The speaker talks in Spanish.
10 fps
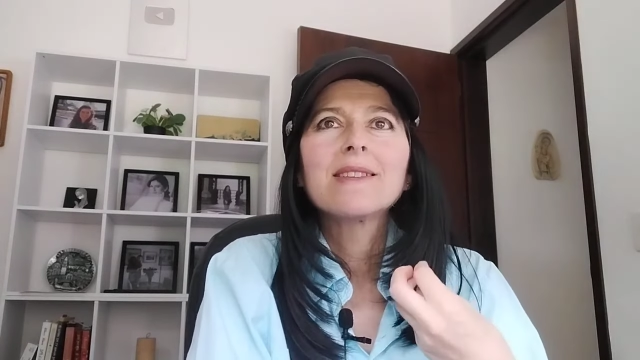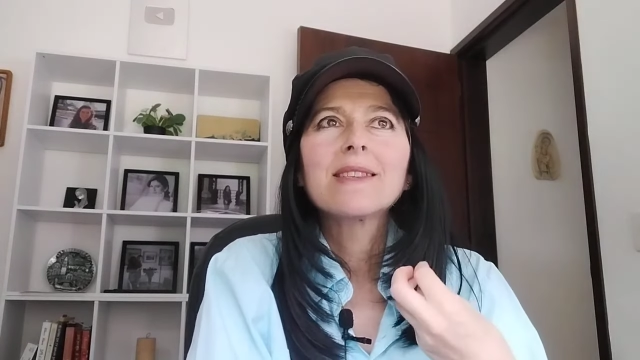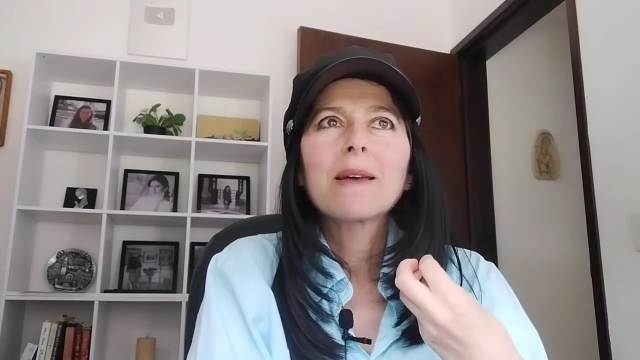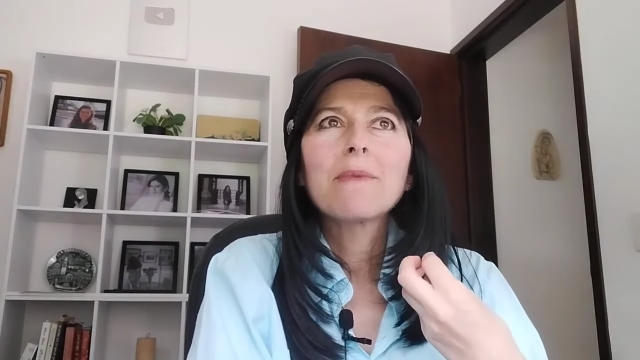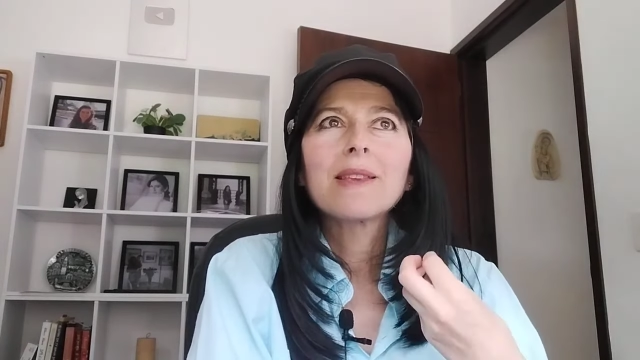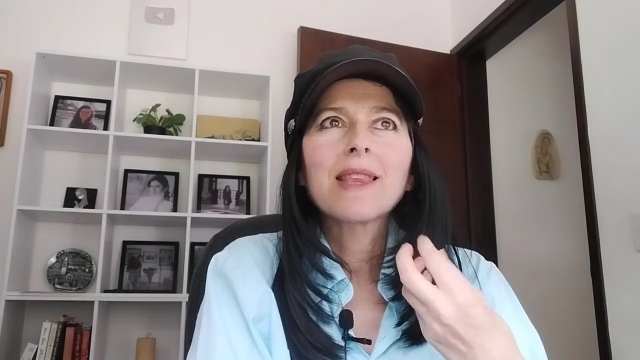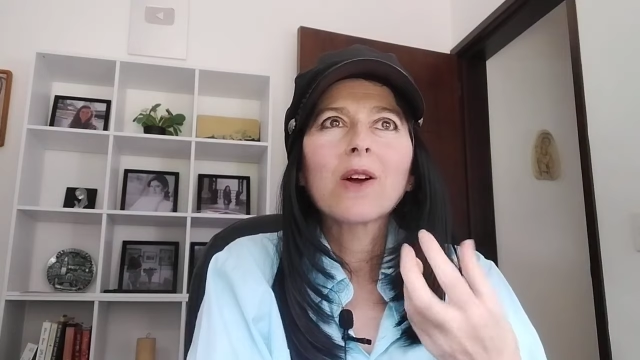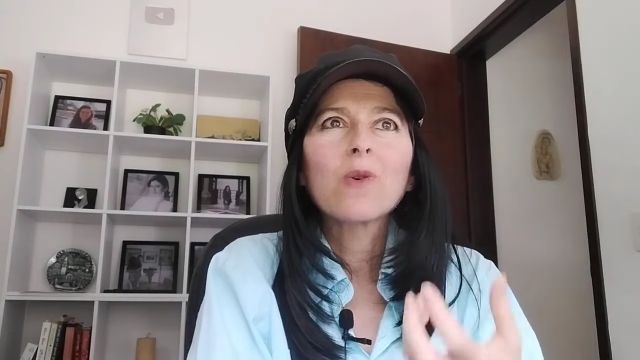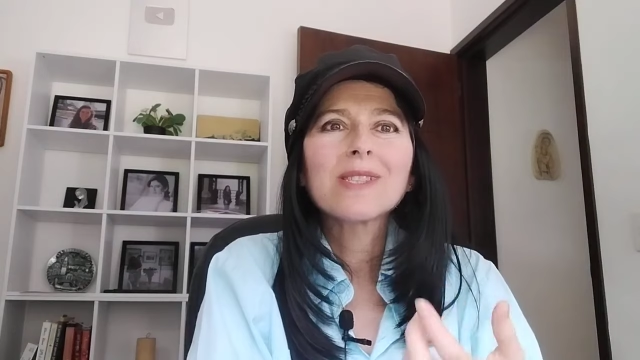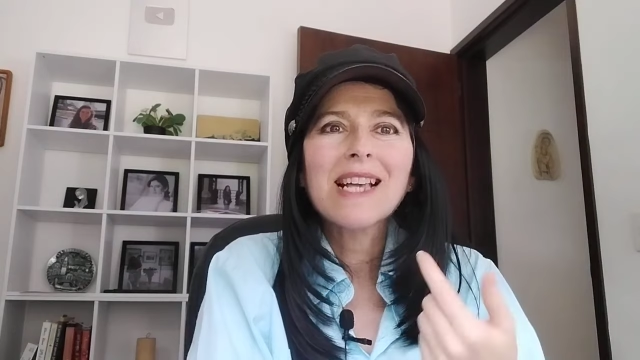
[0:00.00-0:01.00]
de,
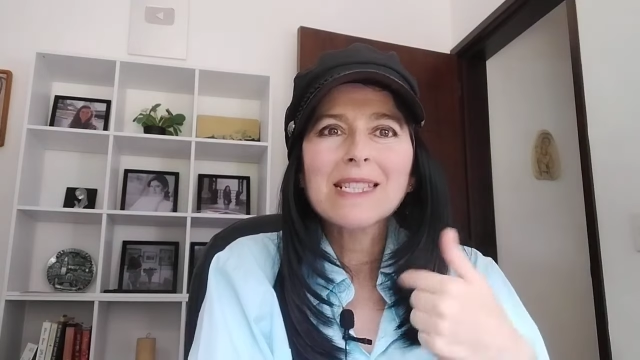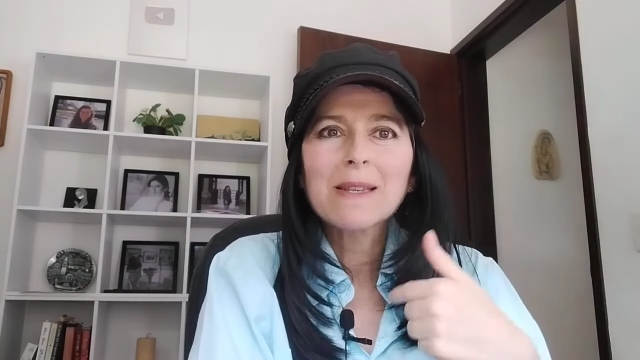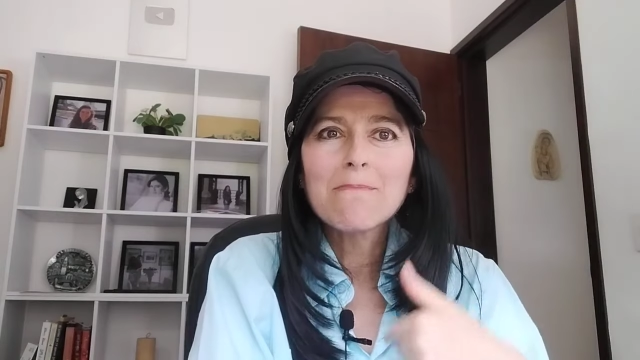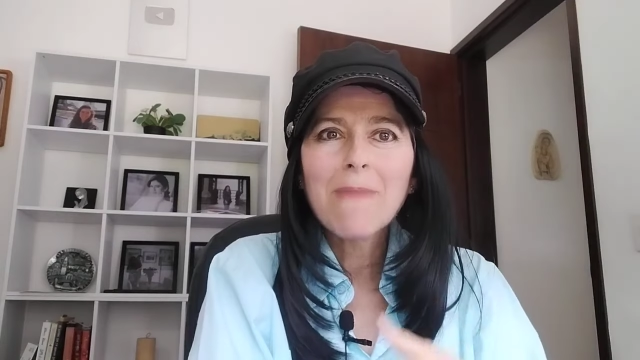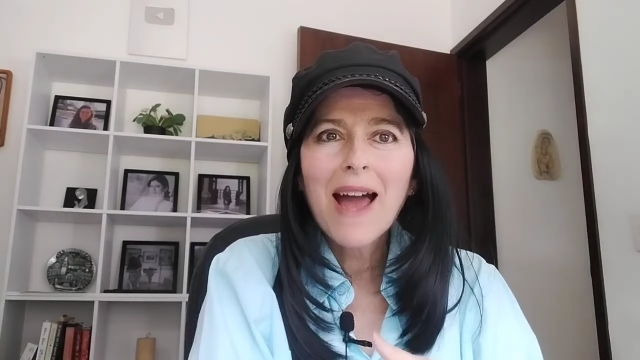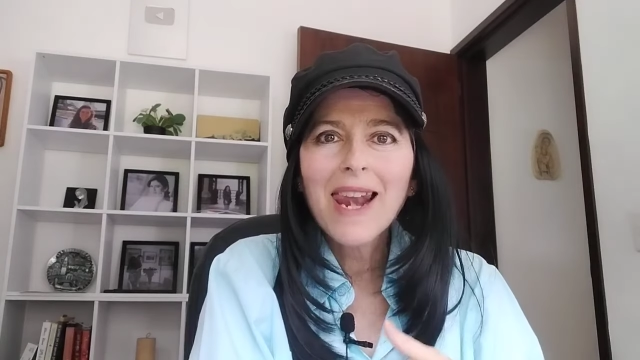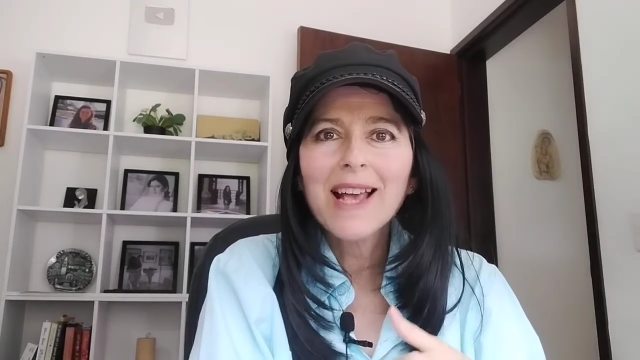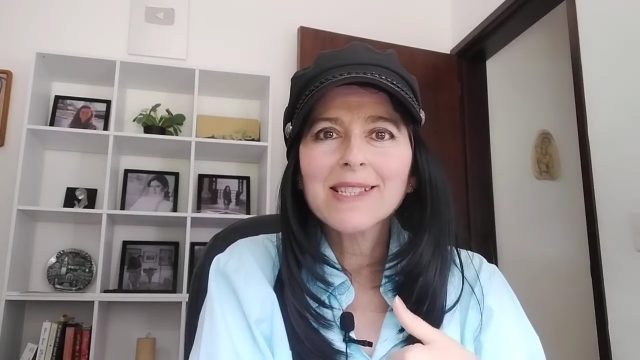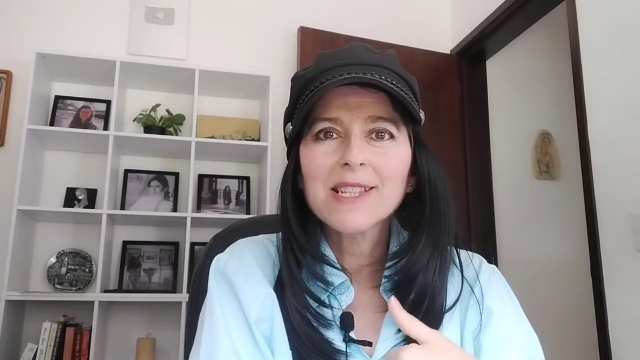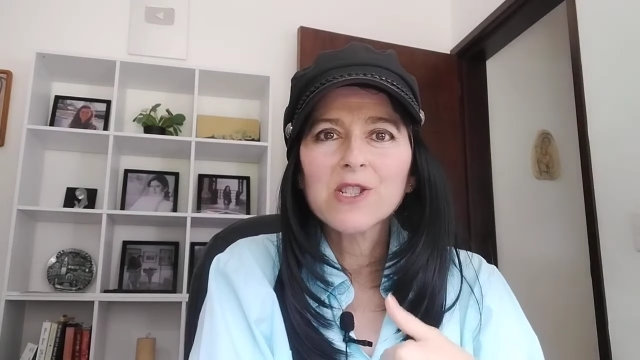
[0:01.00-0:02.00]
de, cosas
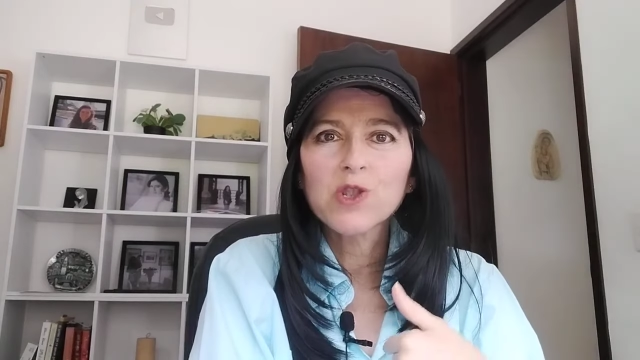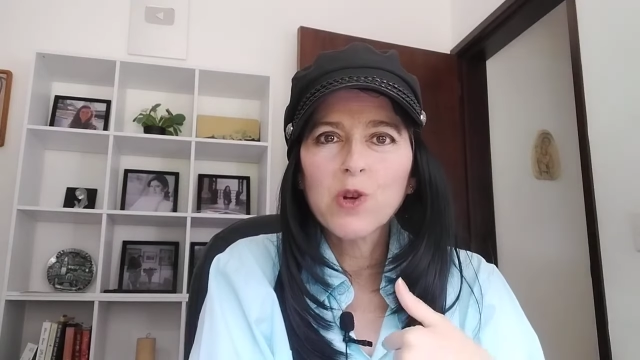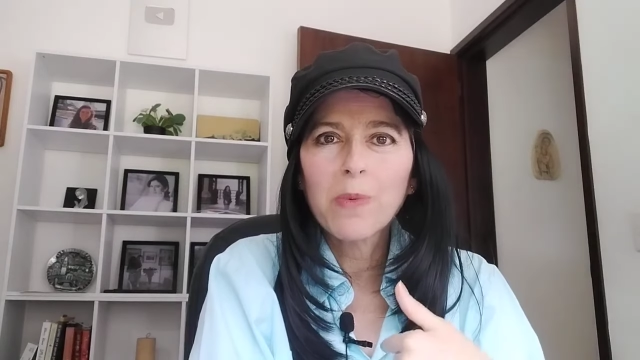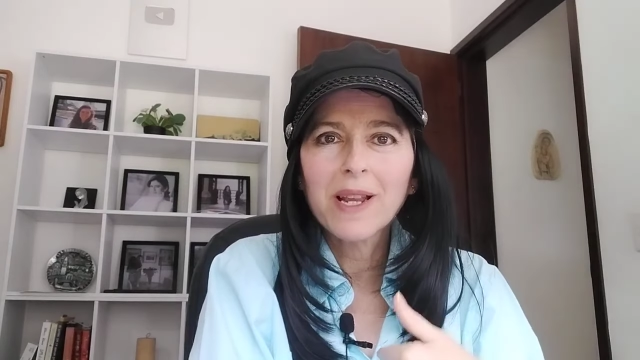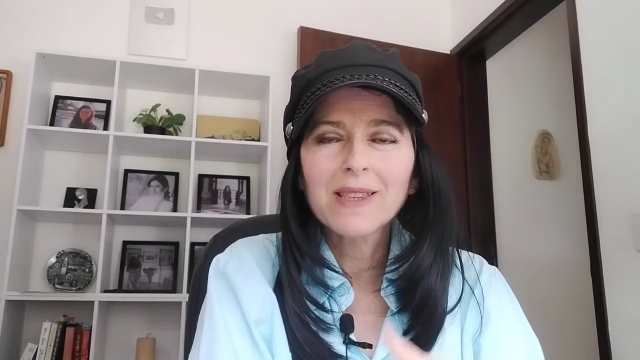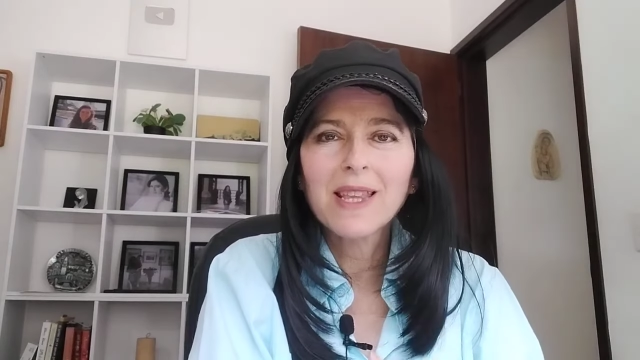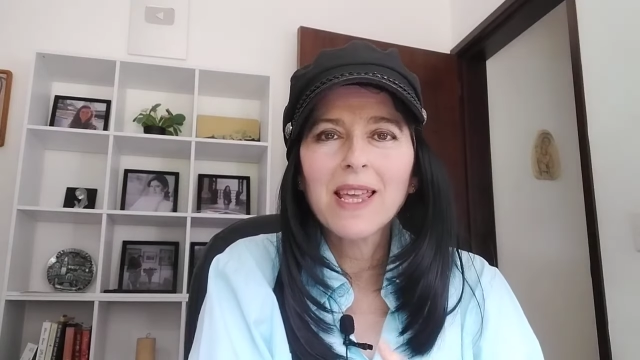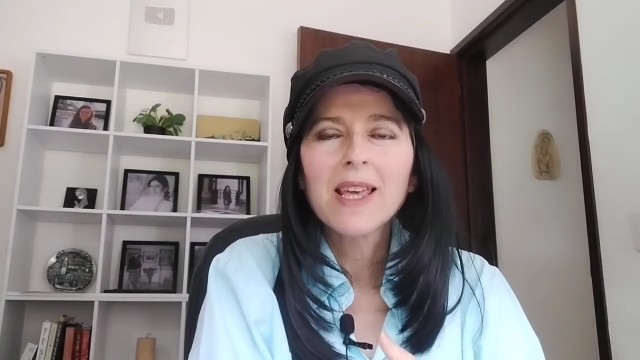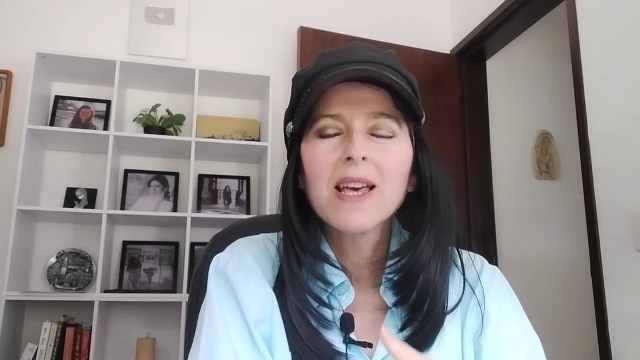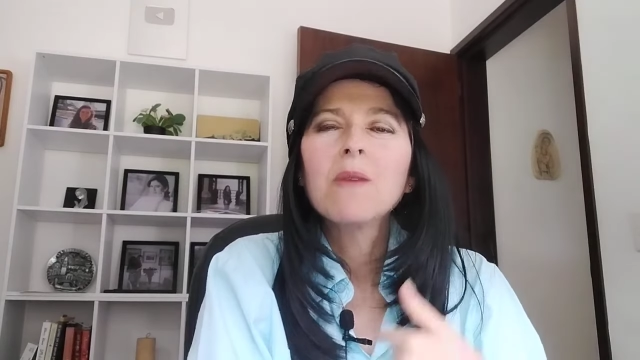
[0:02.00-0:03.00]
malas sobre
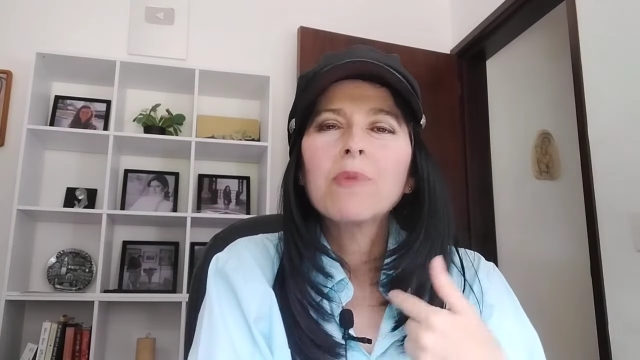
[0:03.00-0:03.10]
ti,